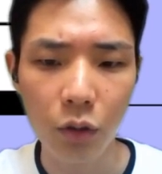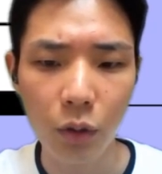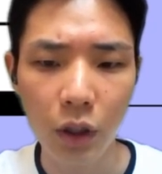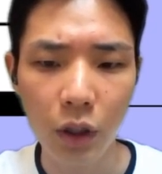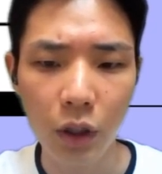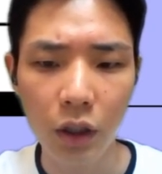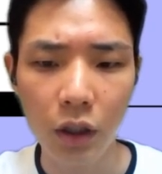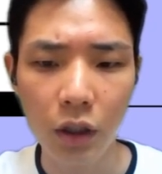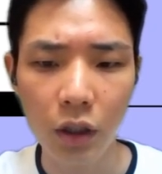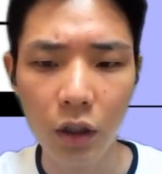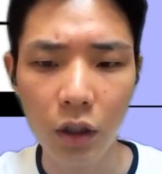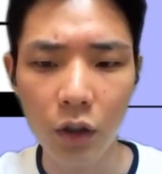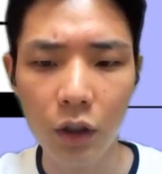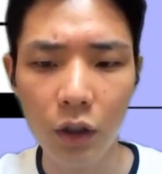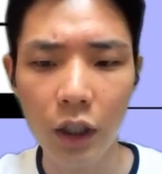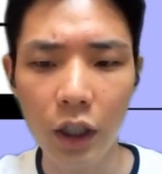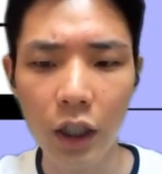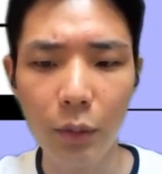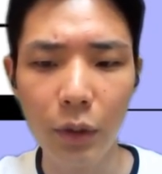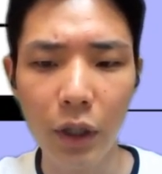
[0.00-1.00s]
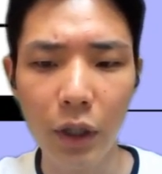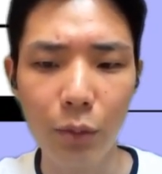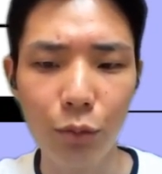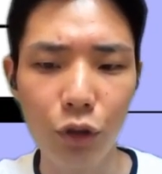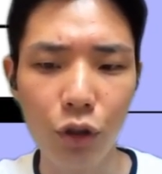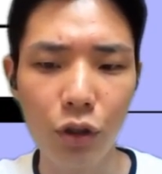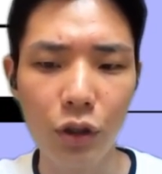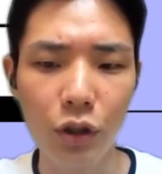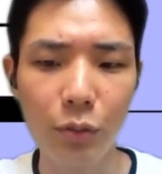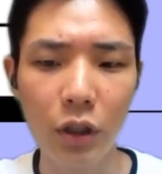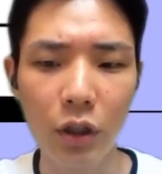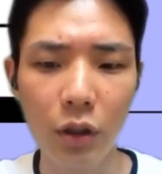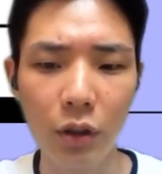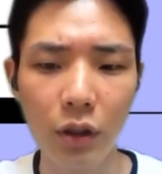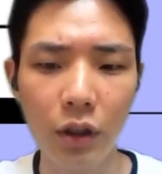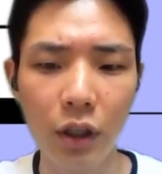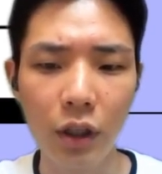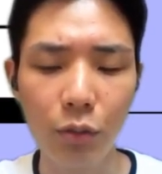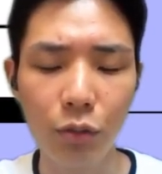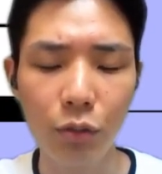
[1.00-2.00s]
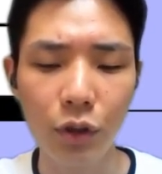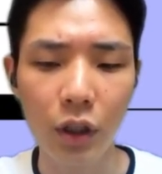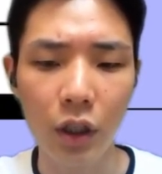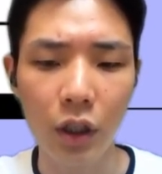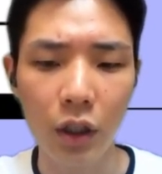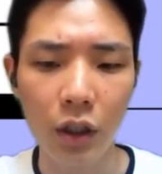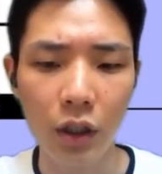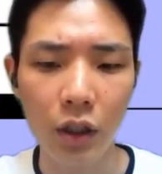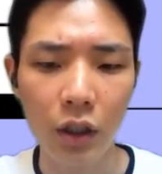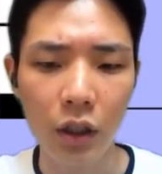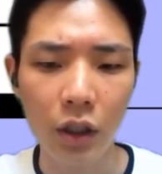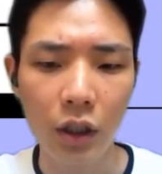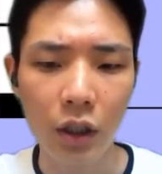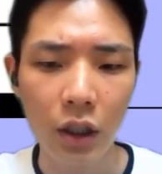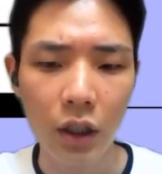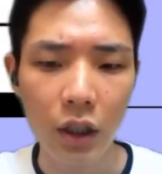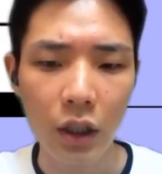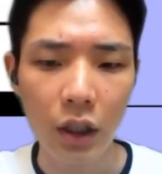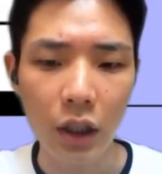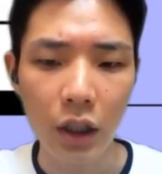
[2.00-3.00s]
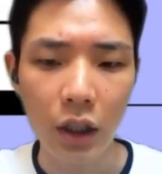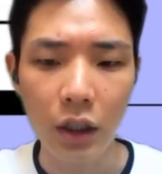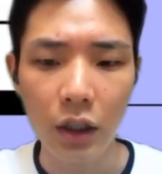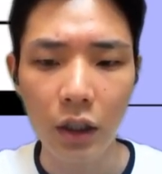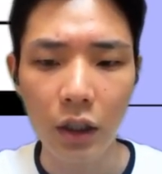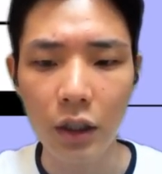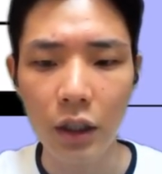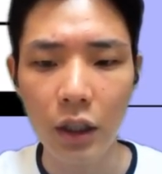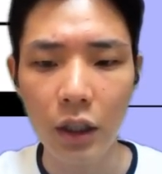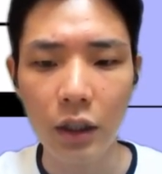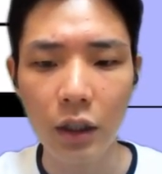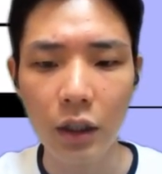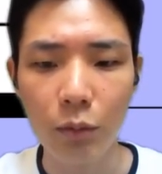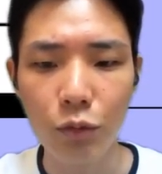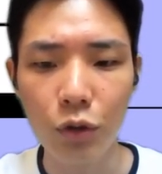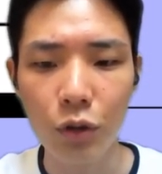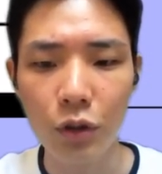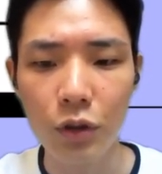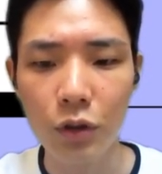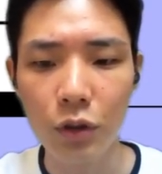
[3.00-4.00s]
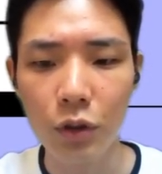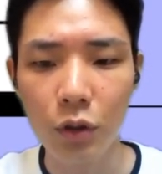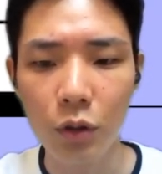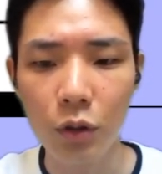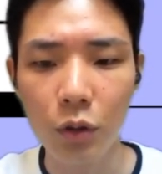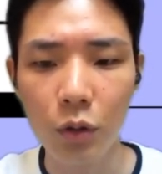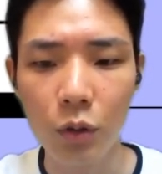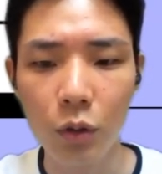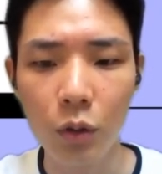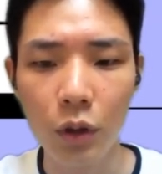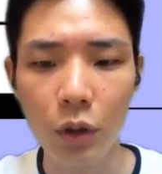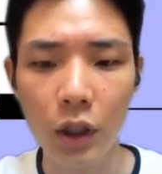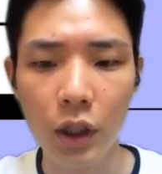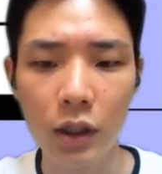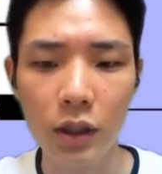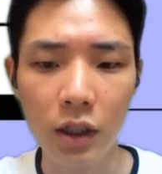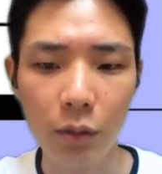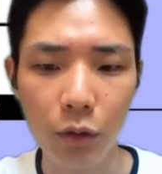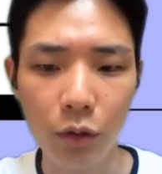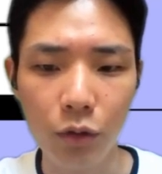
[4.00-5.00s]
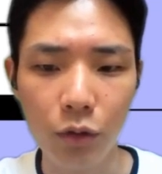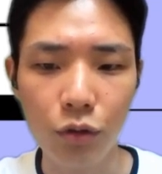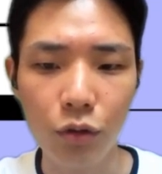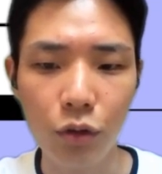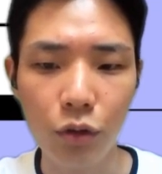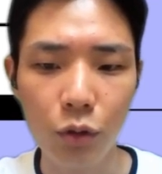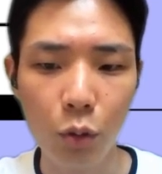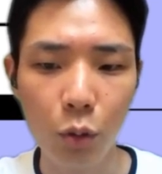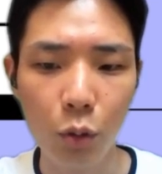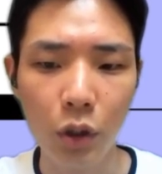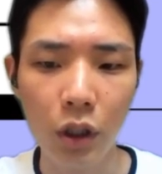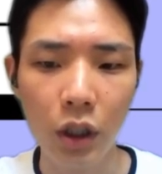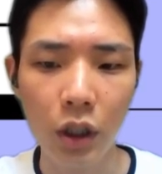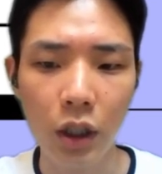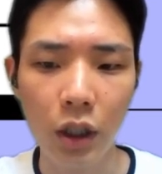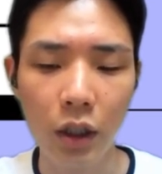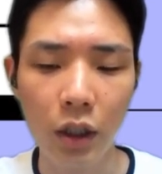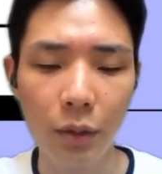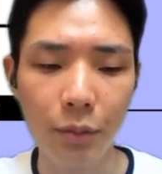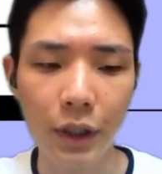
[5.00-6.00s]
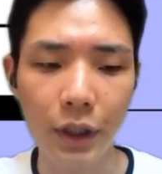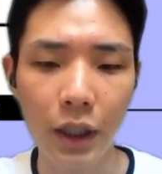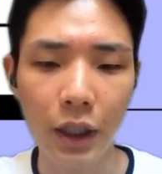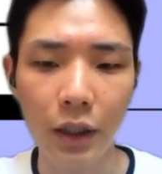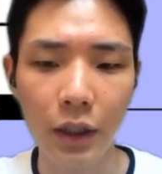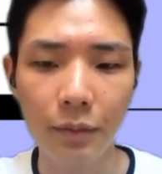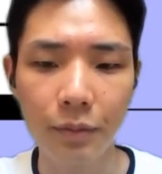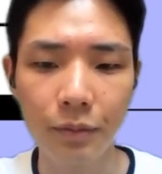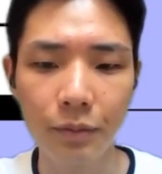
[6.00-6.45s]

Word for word: 또한 런타임에 아무런 의미가 없기 때문에 init 함수에서 꼭 개체 변수를 소비해야 합니다.